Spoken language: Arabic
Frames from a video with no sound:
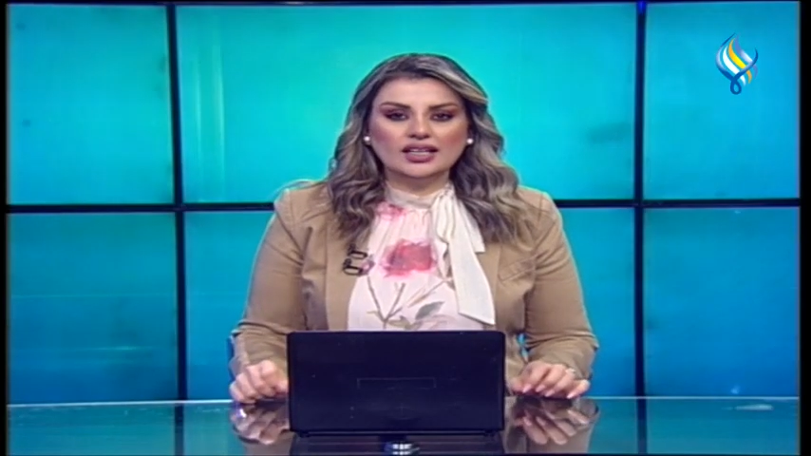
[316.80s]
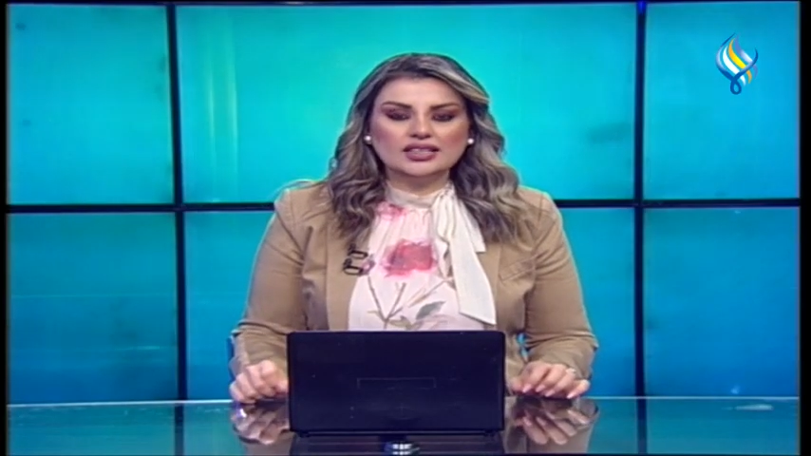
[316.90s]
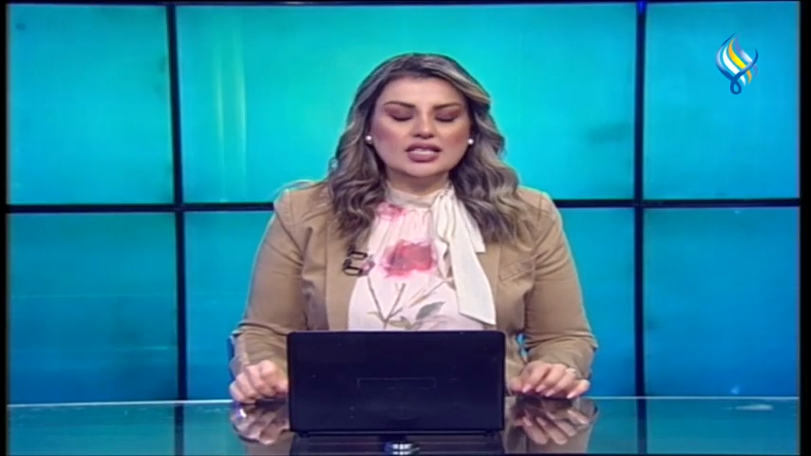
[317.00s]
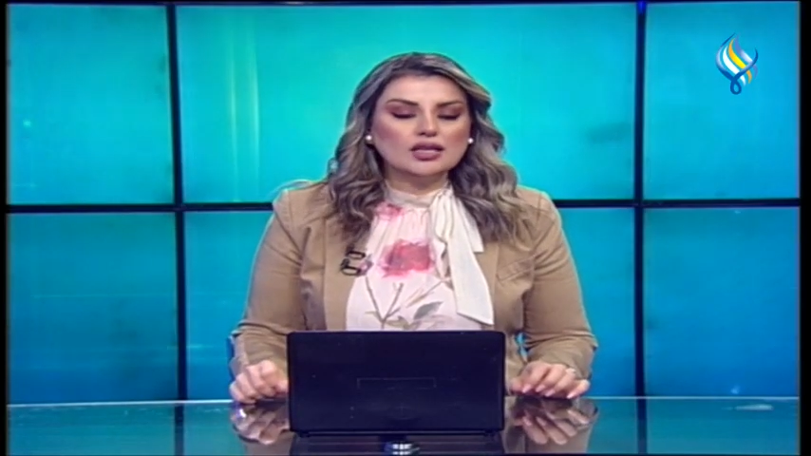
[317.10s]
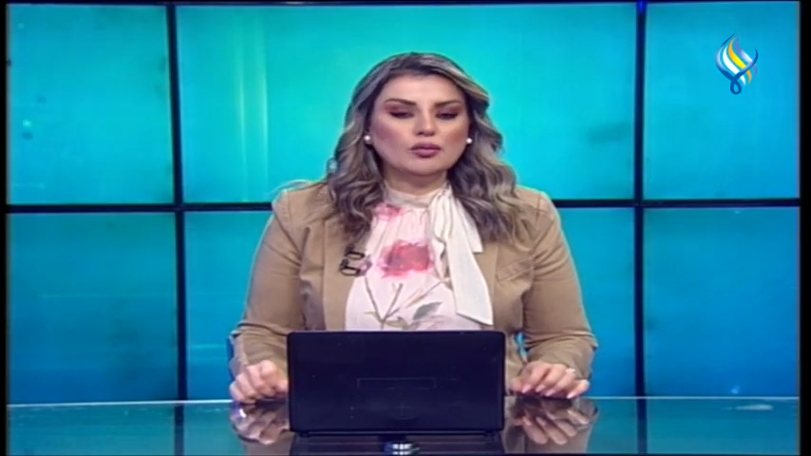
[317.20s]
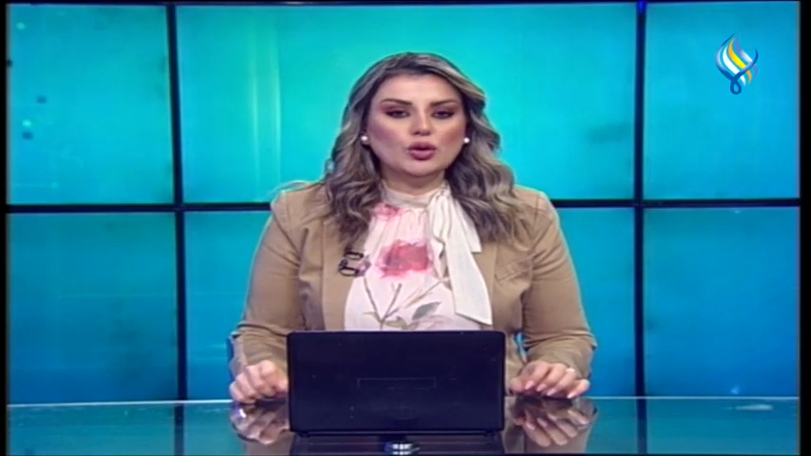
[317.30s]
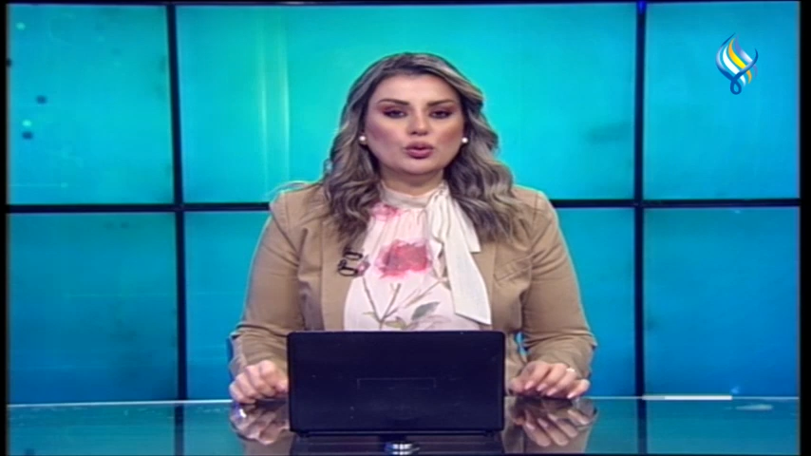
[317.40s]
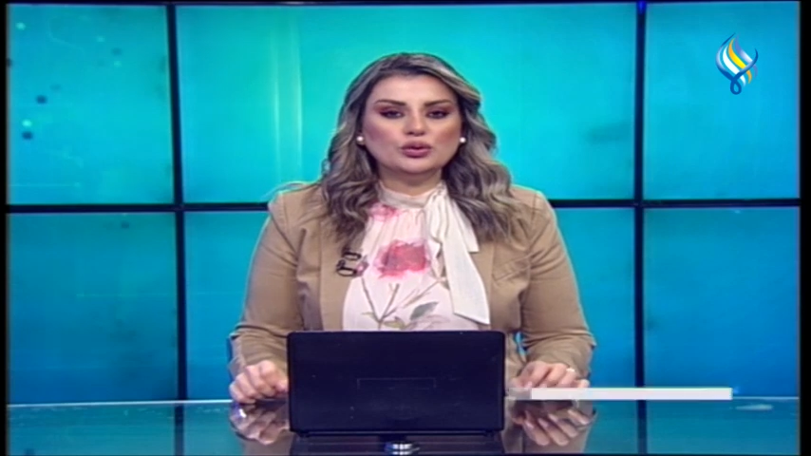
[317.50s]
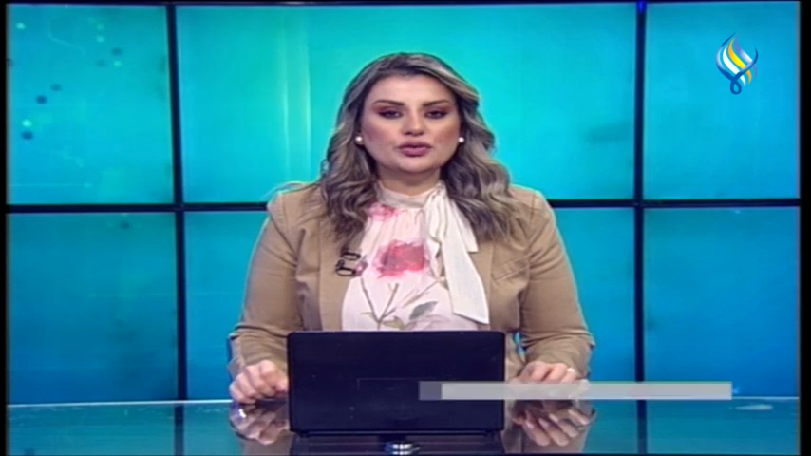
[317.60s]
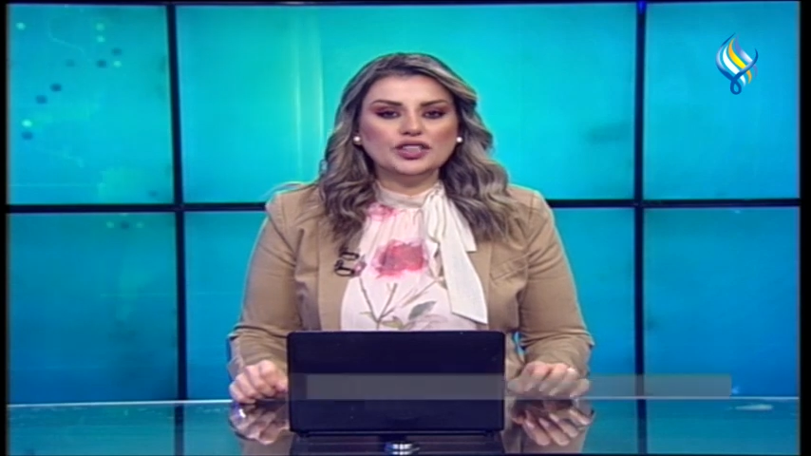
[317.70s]

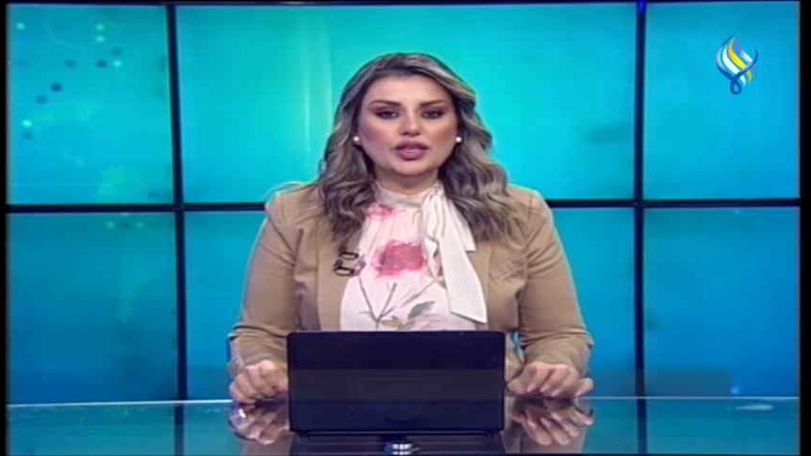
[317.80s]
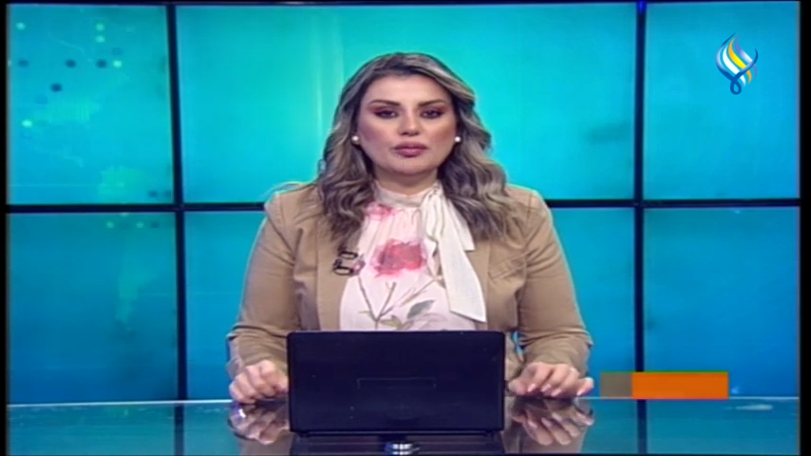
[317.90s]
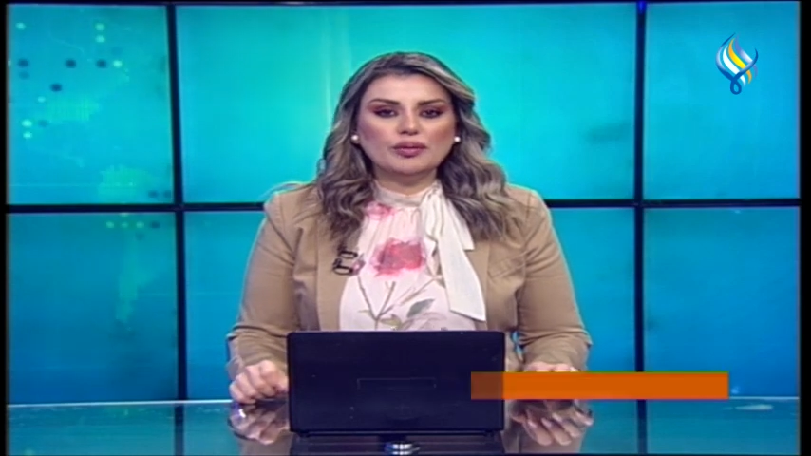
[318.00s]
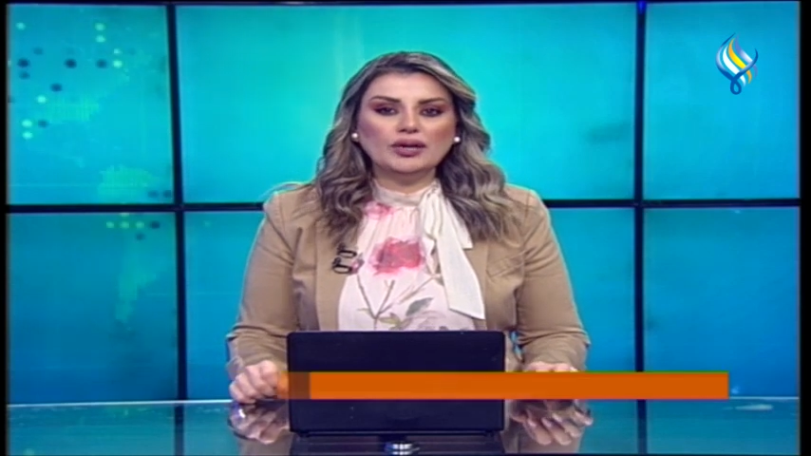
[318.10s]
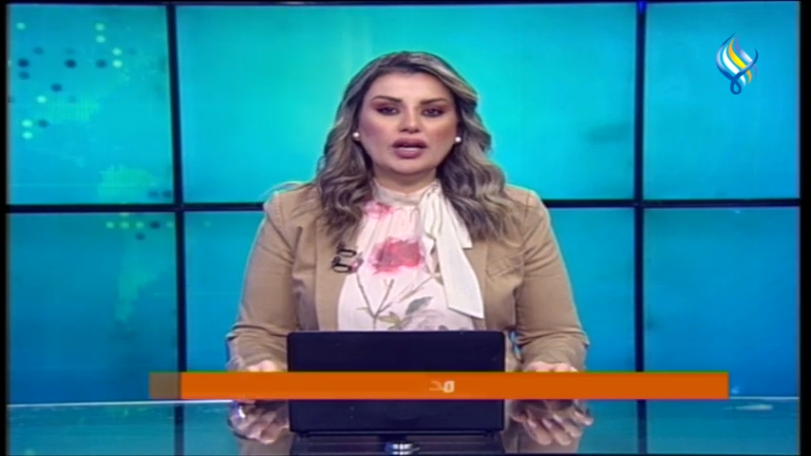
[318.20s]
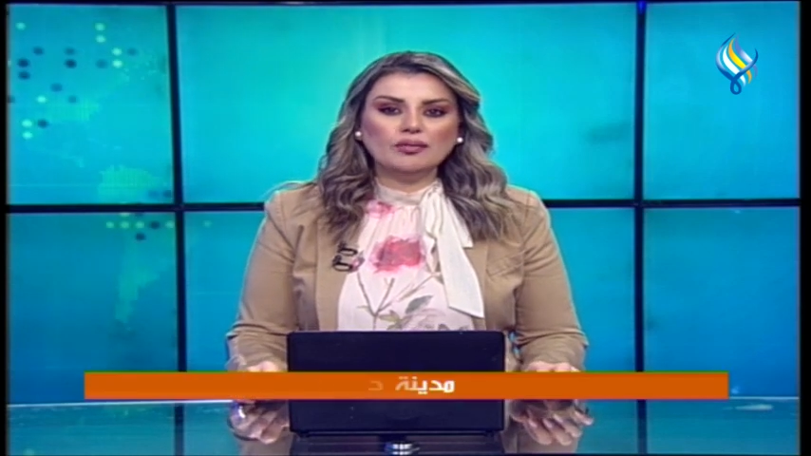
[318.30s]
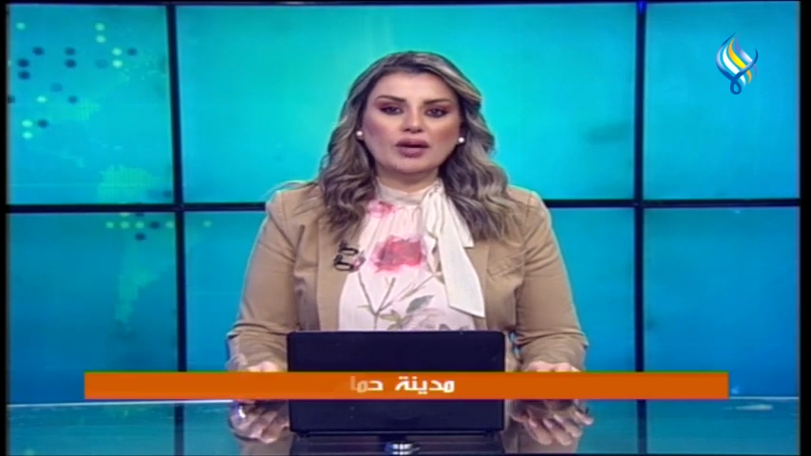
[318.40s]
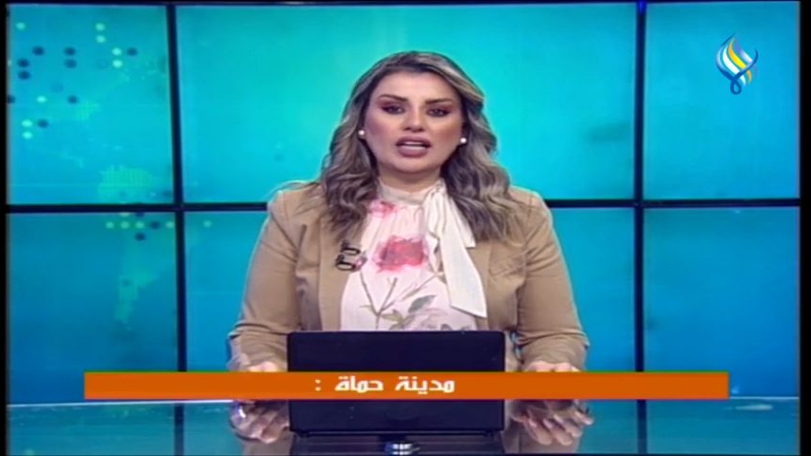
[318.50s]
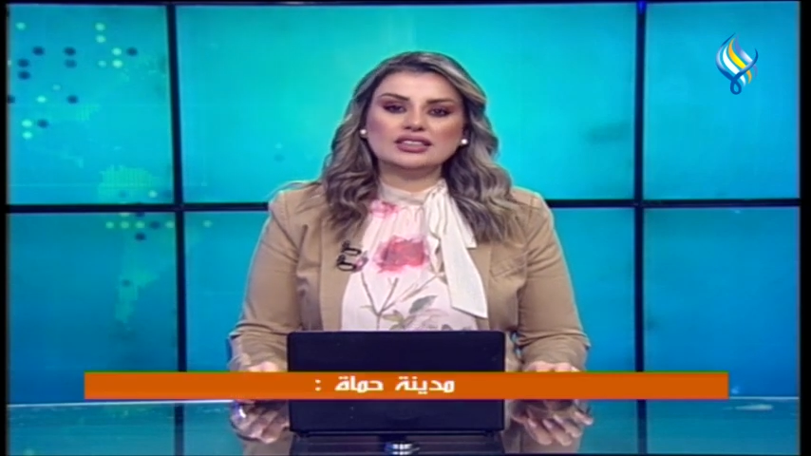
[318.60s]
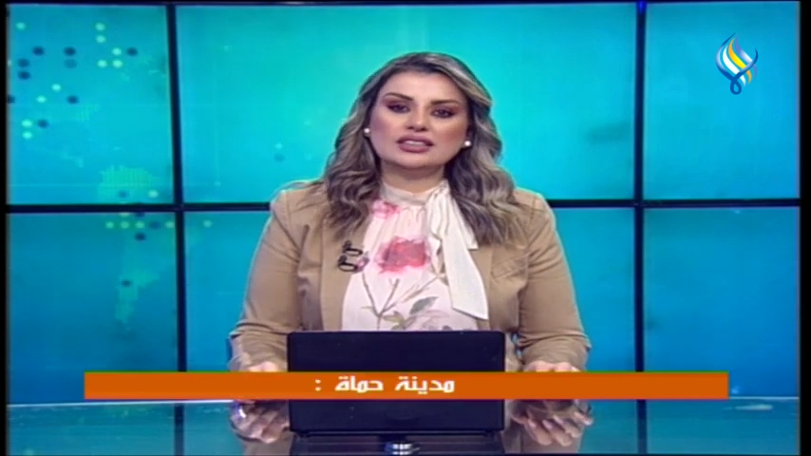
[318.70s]
تستمر في مبنى
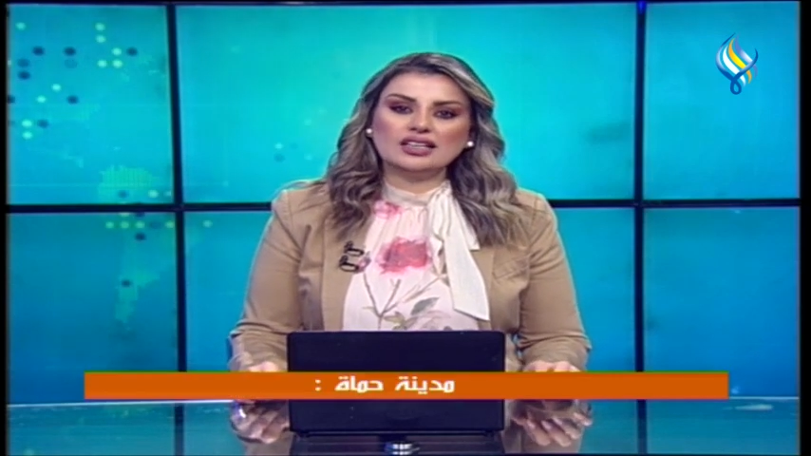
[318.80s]
محطة